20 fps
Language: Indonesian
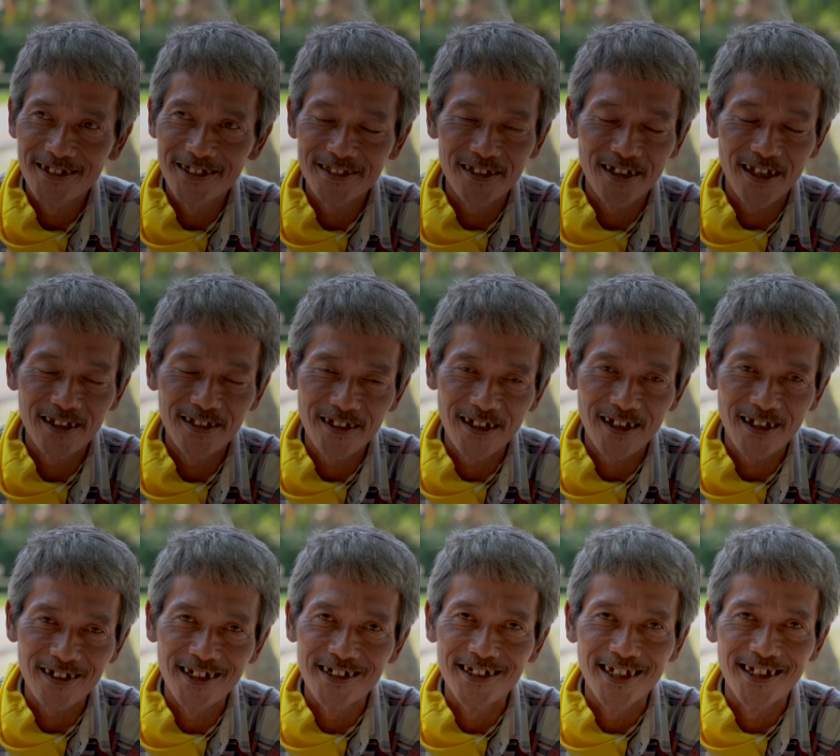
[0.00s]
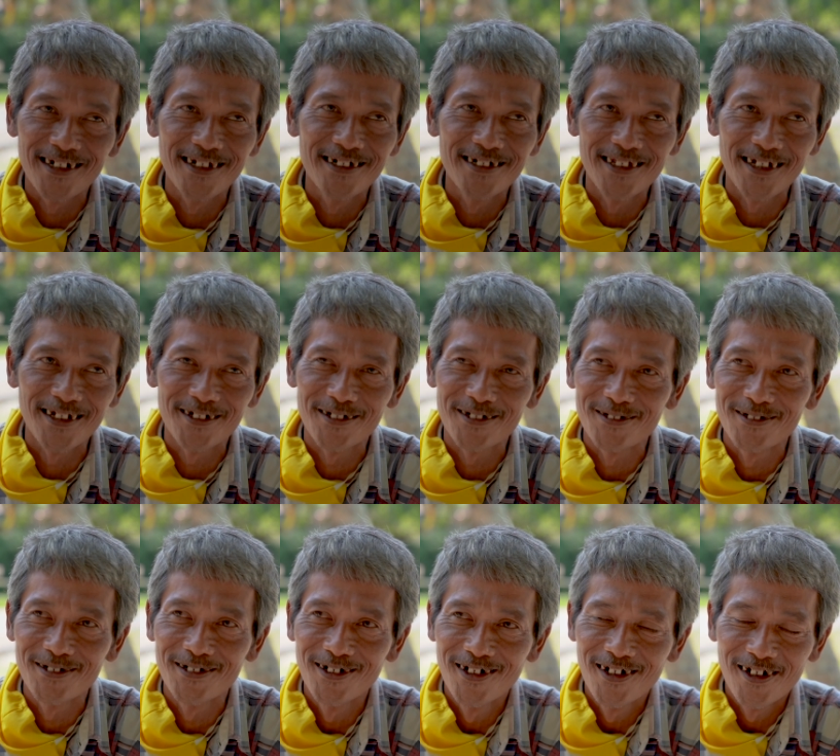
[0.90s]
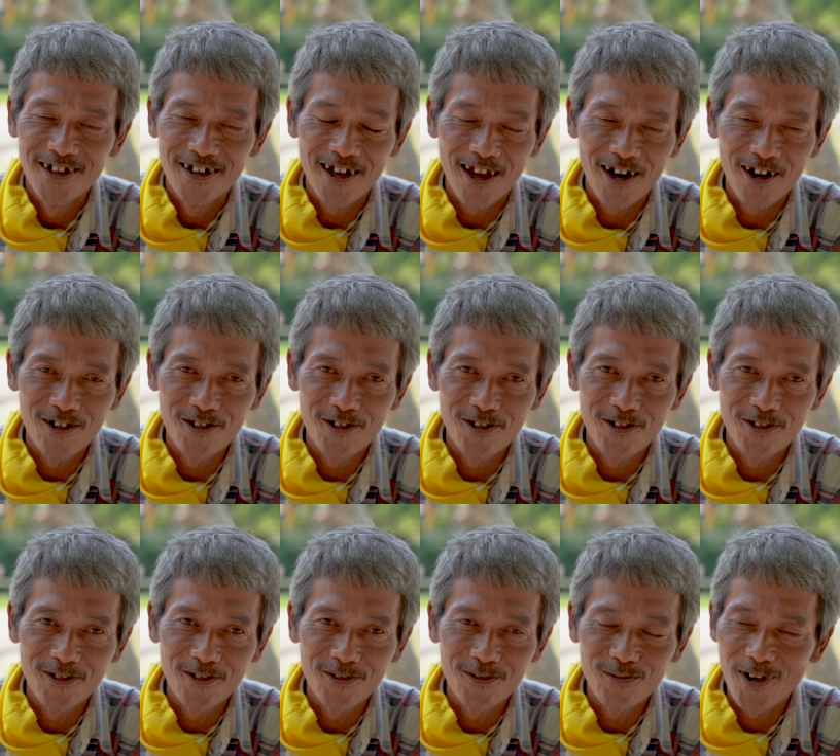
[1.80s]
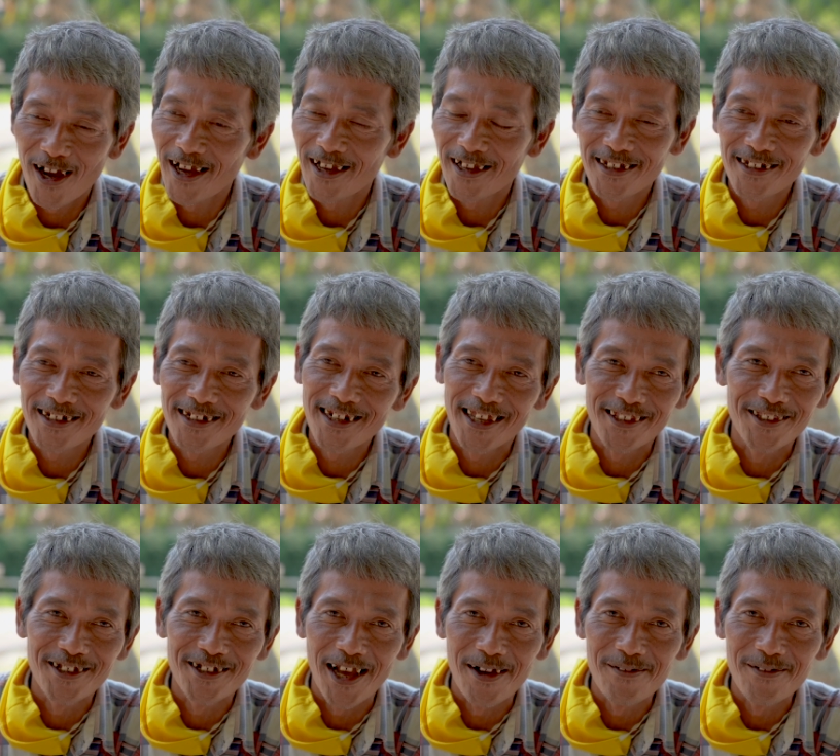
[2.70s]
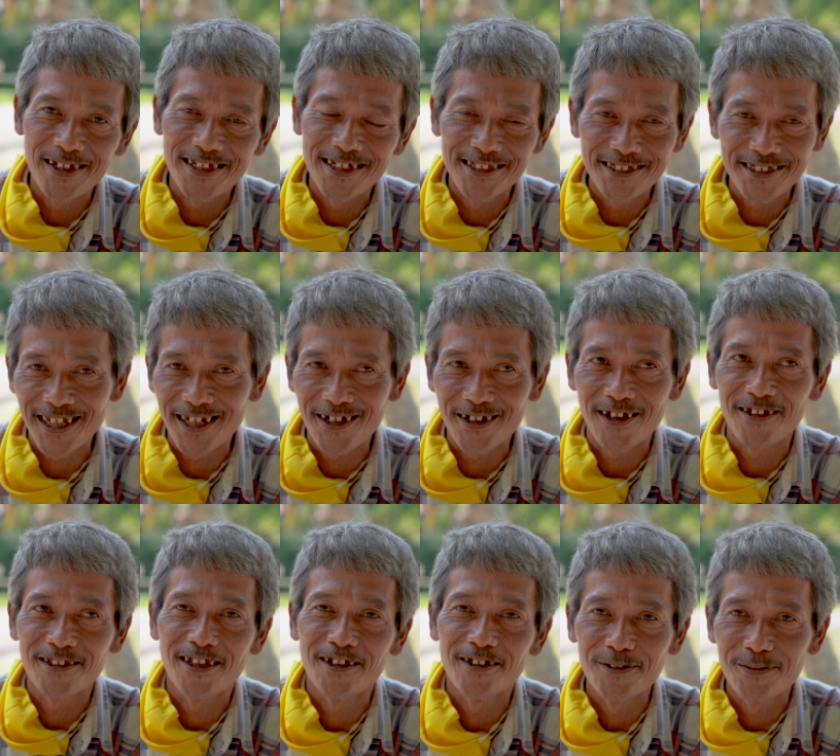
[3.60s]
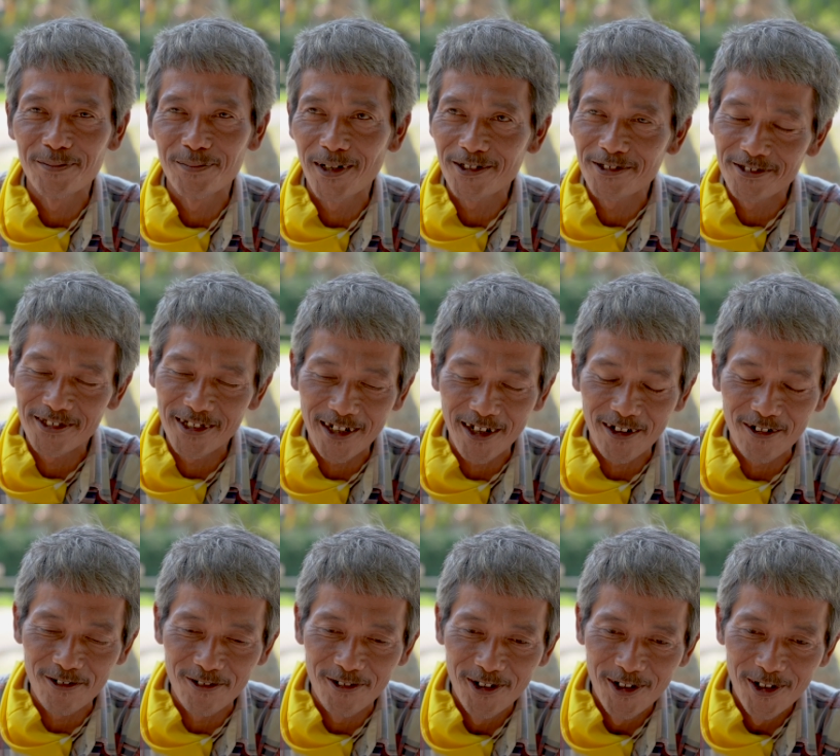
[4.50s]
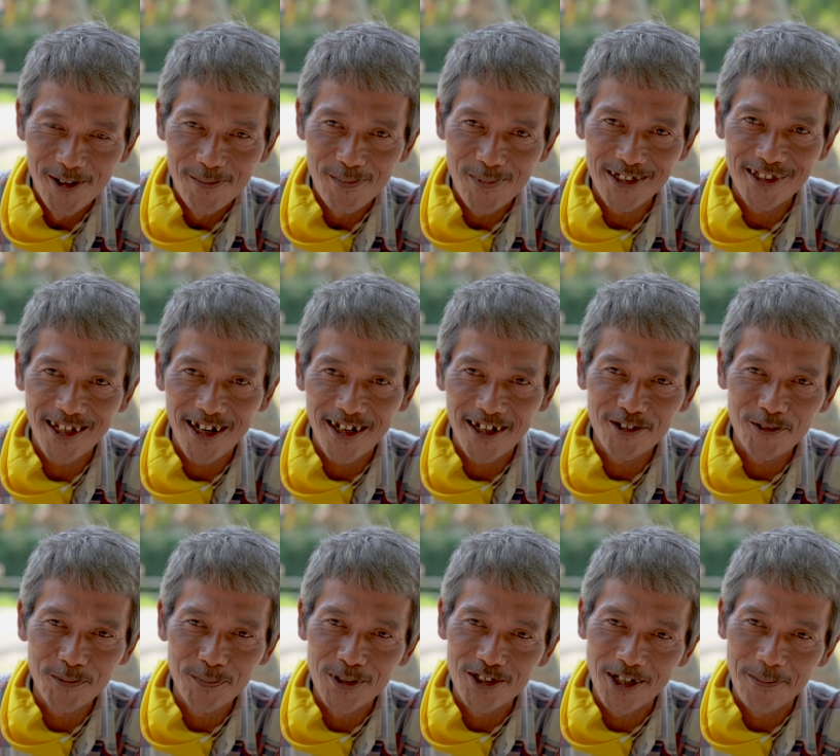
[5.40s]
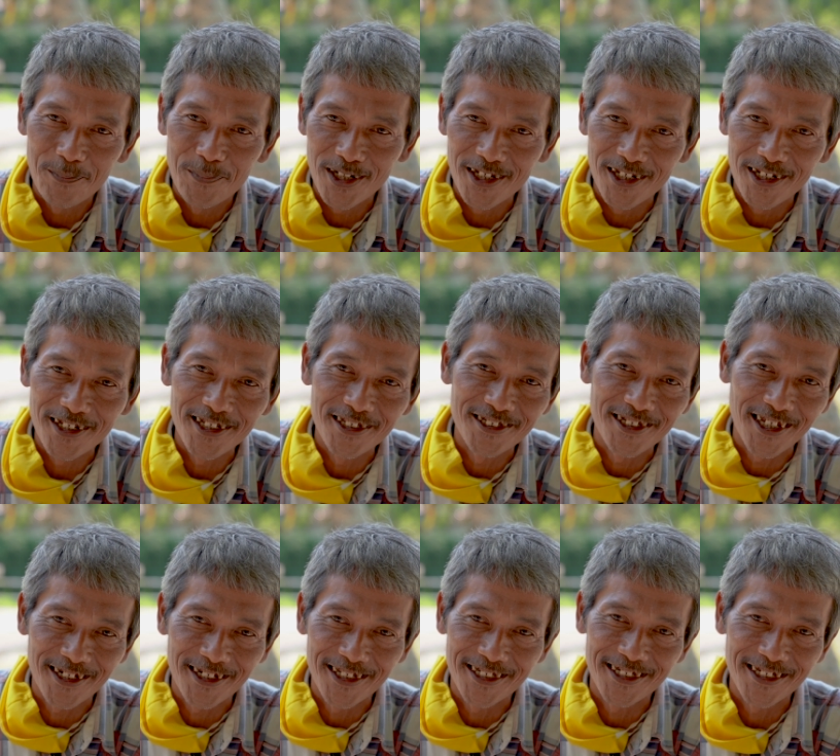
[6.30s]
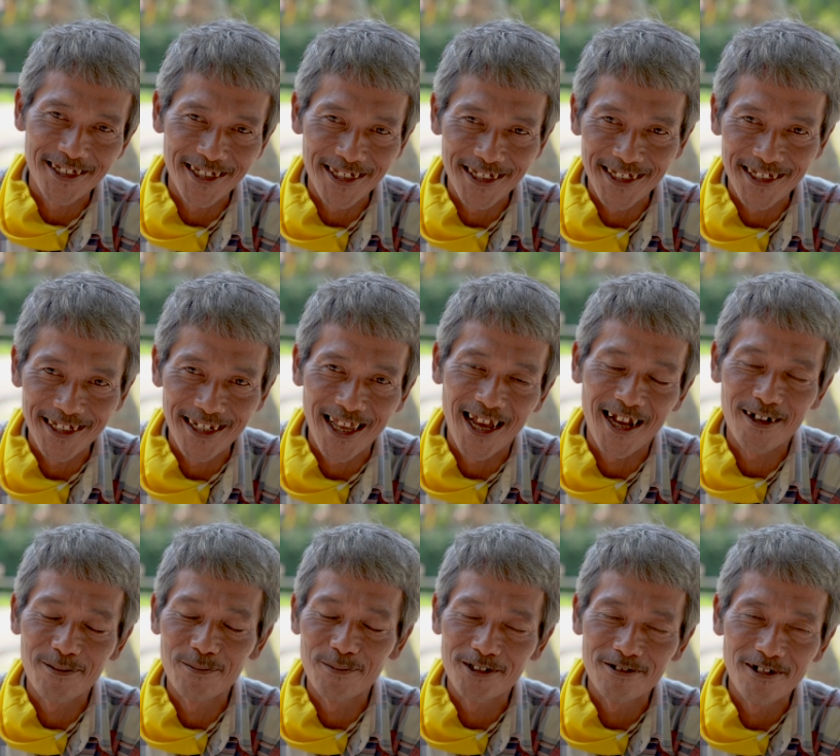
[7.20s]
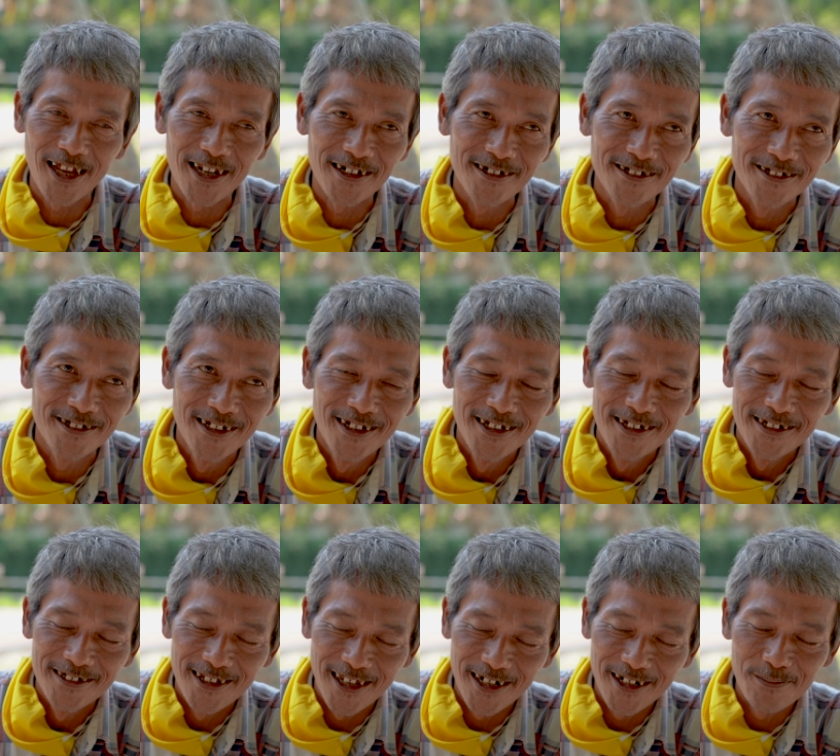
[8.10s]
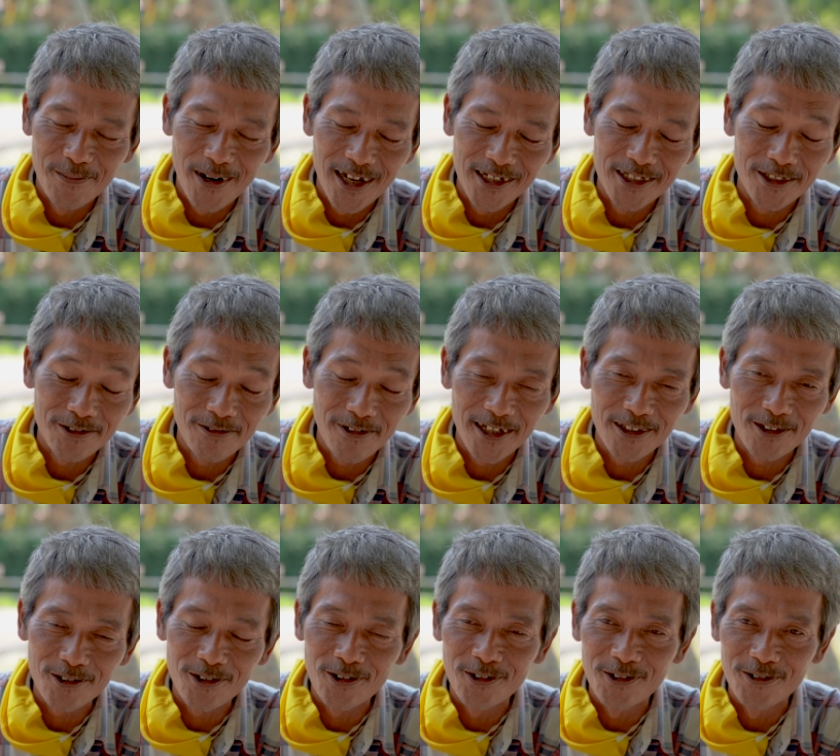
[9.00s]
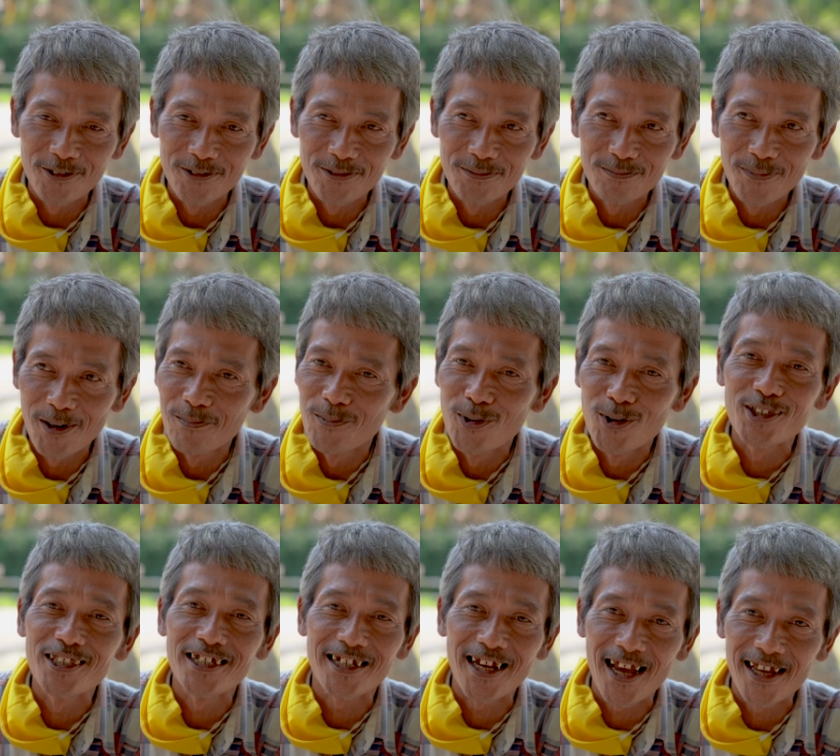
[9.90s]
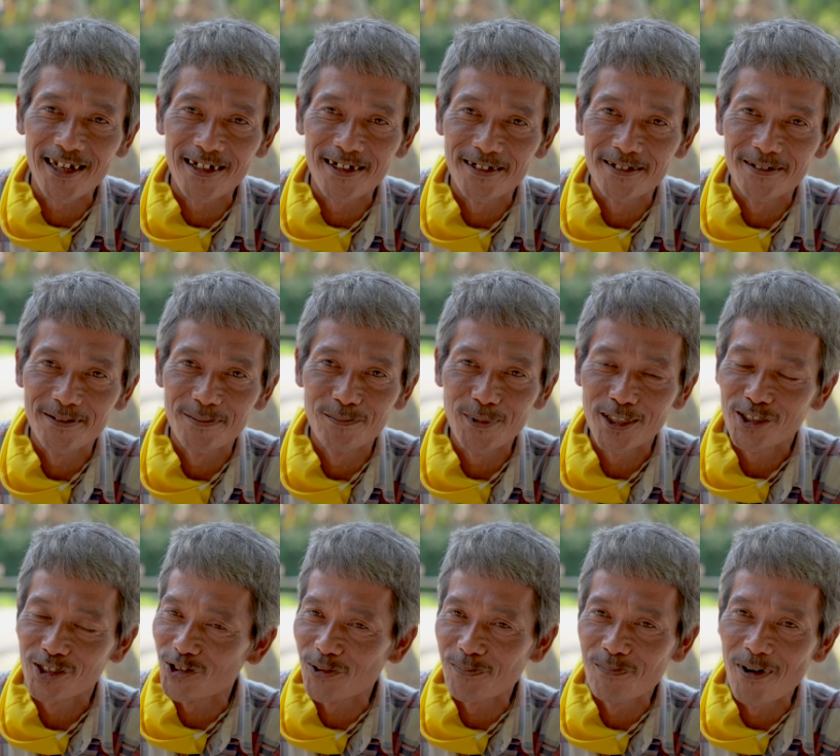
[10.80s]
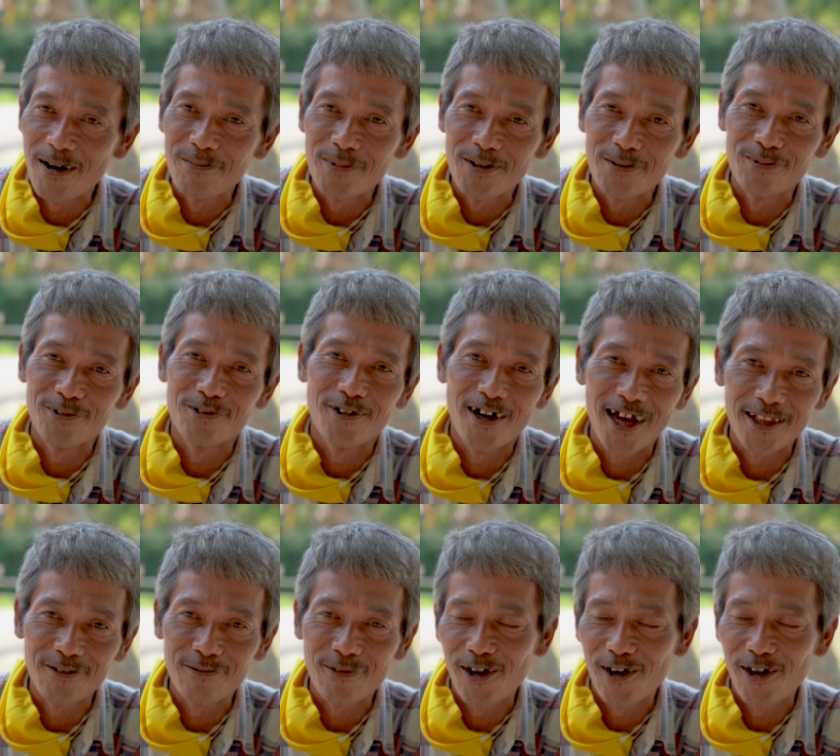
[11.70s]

istilahnya gelendeng-gelendeng kalau wah ini nek digawe kincir ya. Jadi maksudnya kalau masyarakat itu bisa bikin kincir di sini. Lah kebetulan dari mahasiswa itu membuktikan mencoba membuat